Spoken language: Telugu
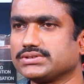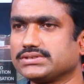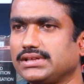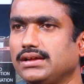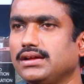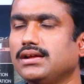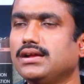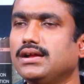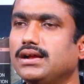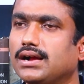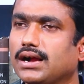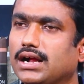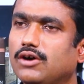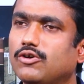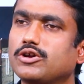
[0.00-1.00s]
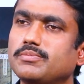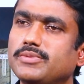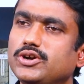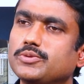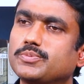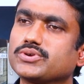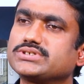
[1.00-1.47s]
వస్తే
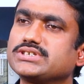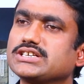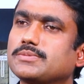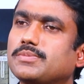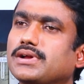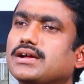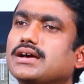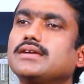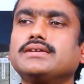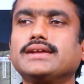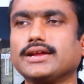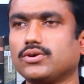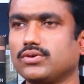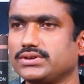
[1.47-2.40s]
గవర్నమెంట్ ప్రొసీజర్ ప్రకారం టేక్